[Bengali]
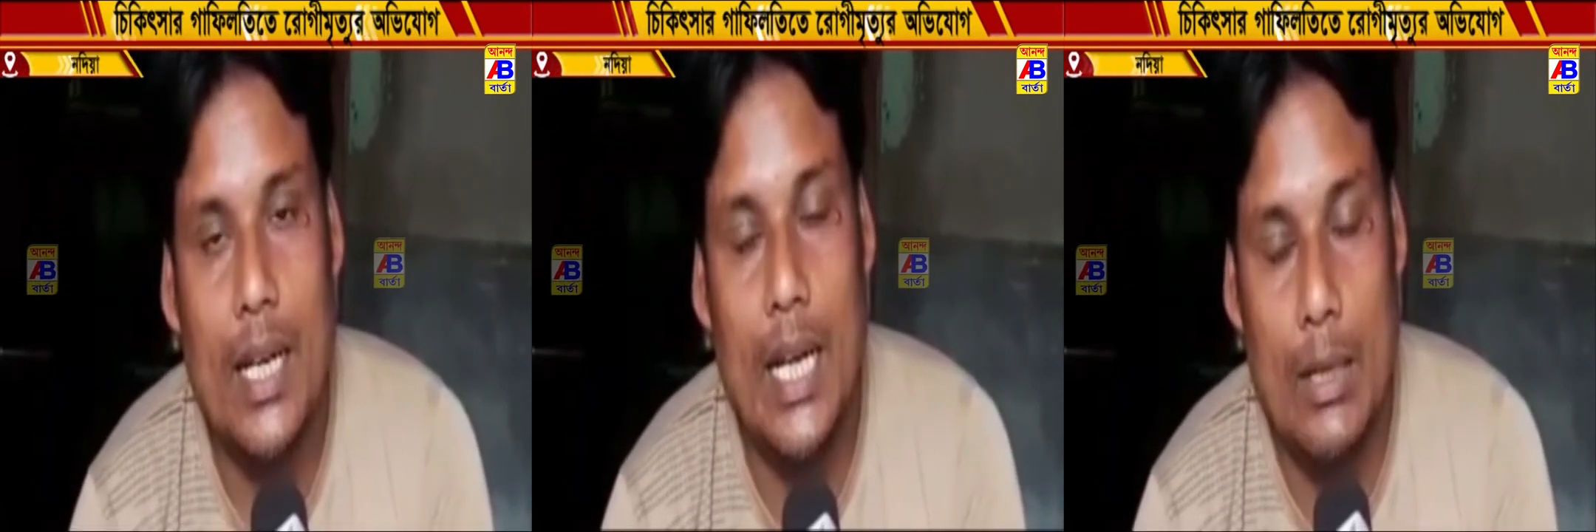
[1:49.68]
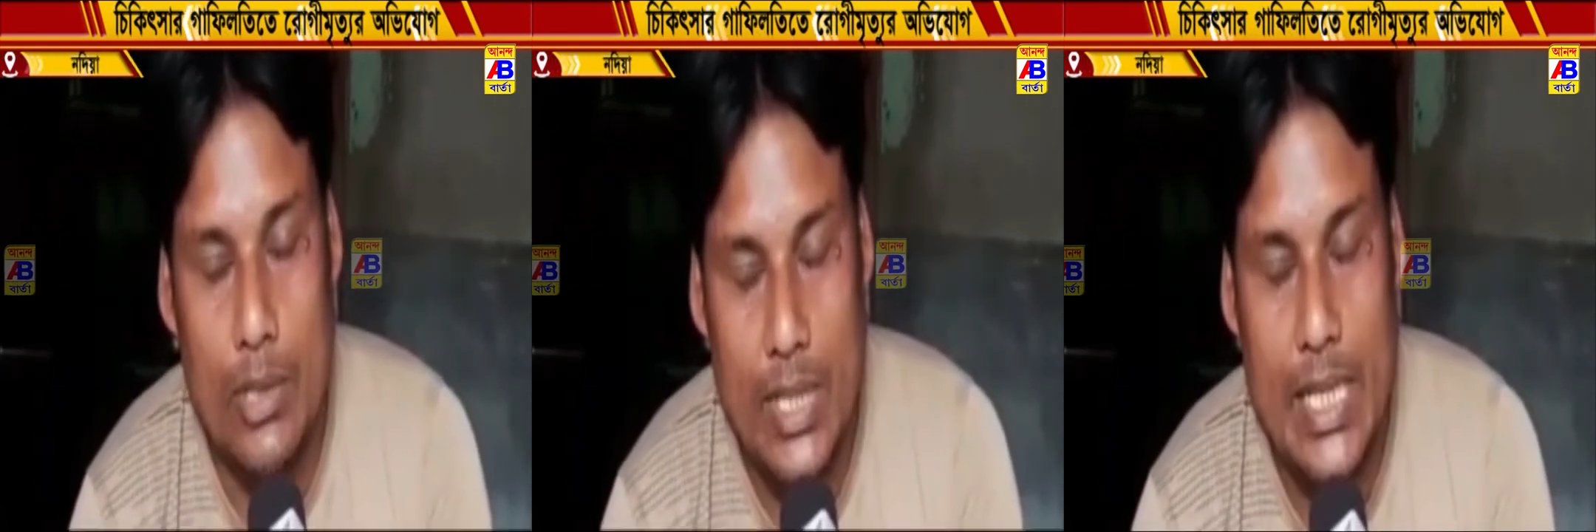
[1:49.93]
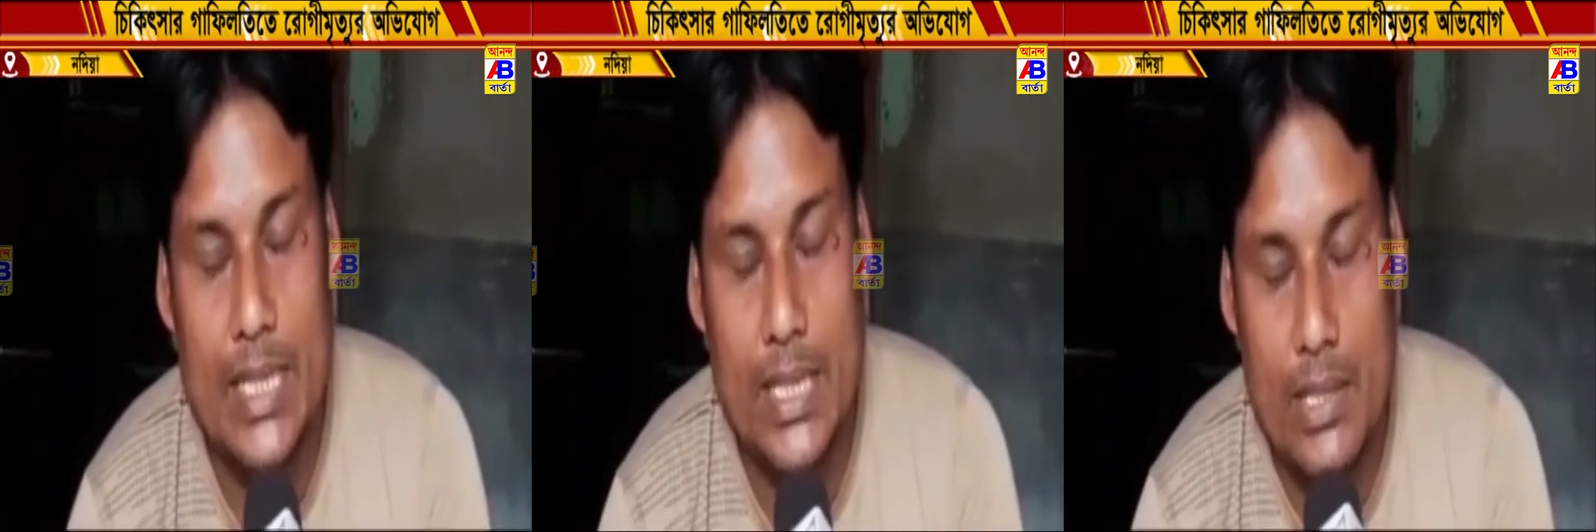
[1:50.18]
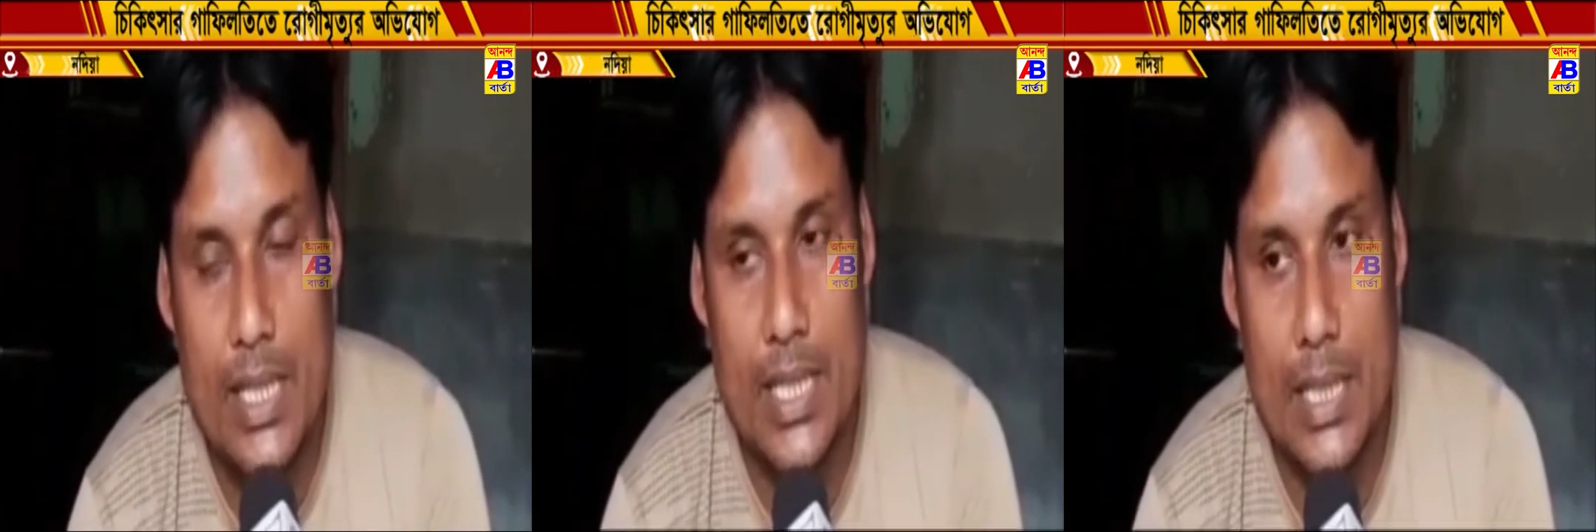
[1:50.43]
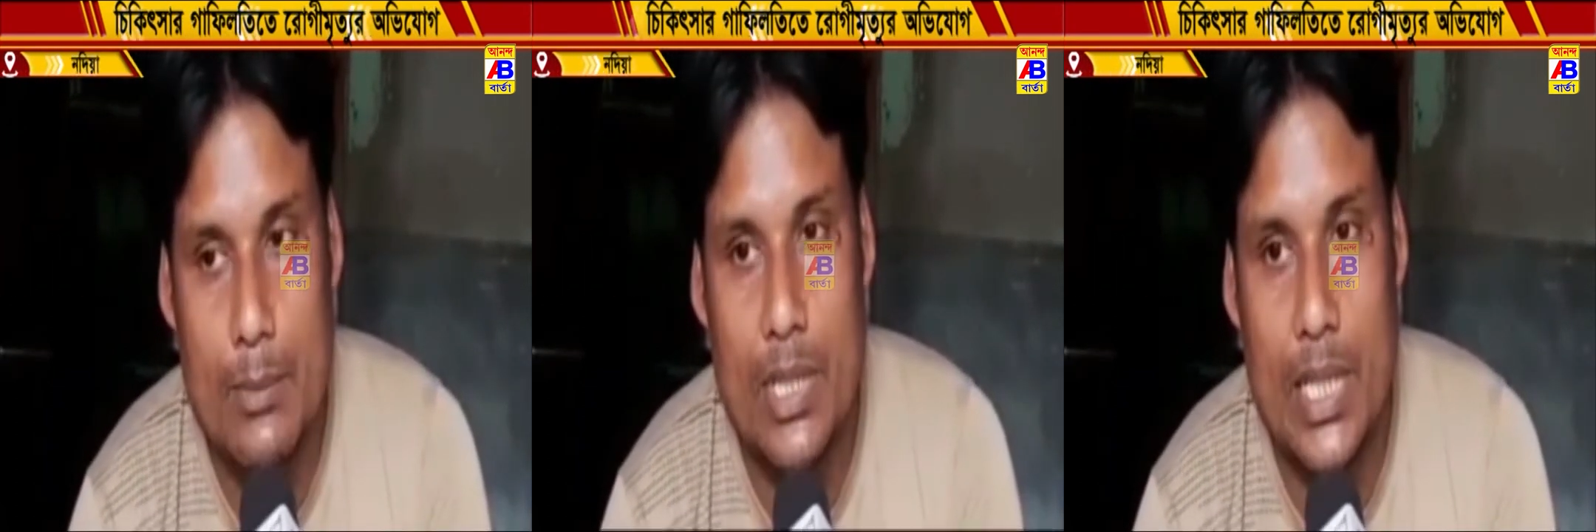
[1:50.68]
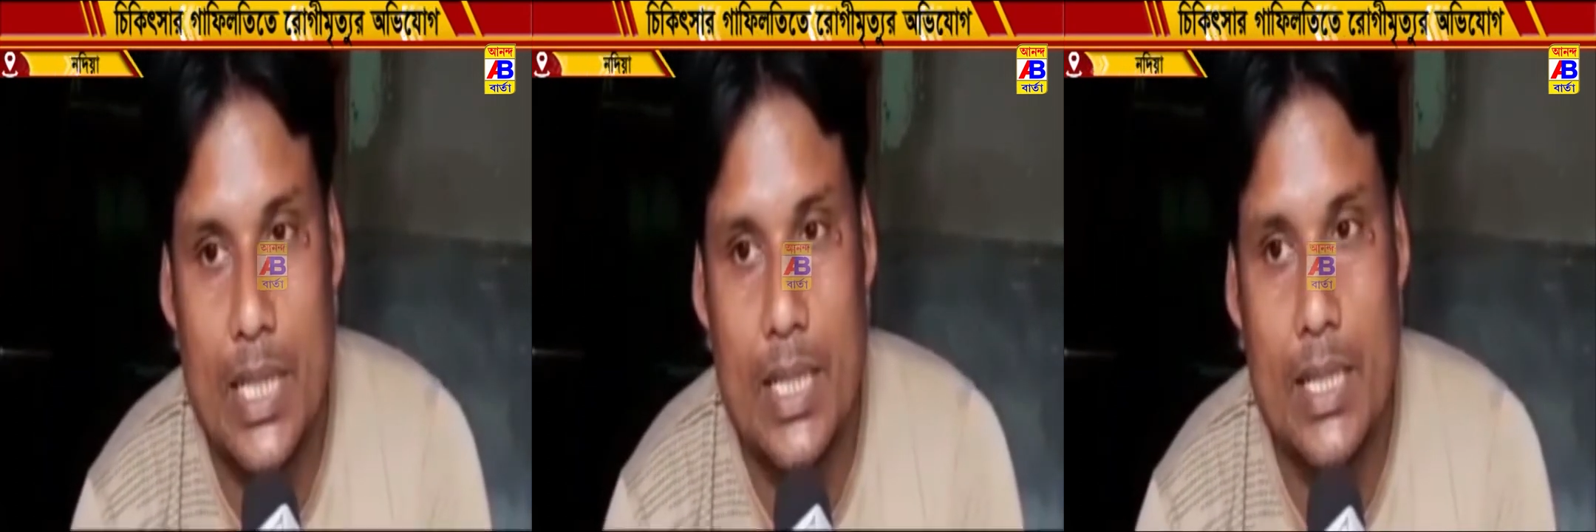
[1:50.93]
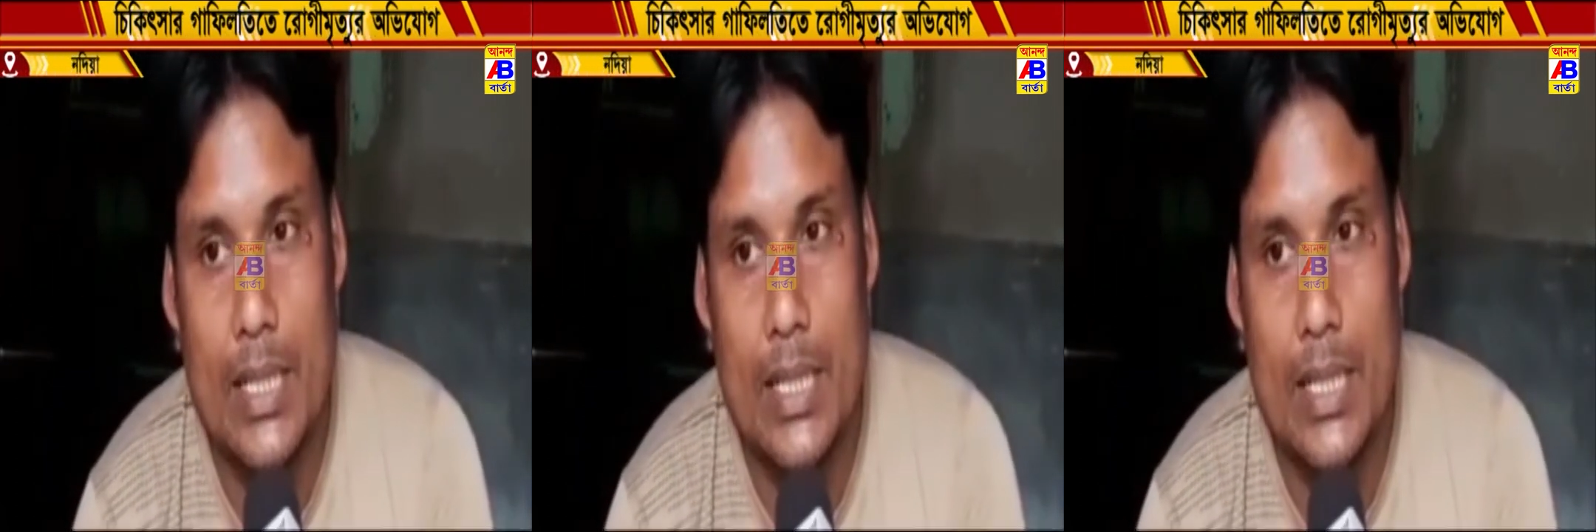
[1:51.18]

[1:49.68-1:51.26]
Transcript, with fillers: হ্যাঁ উনি আরজিগড়ে নিয়ে যেতে বললেন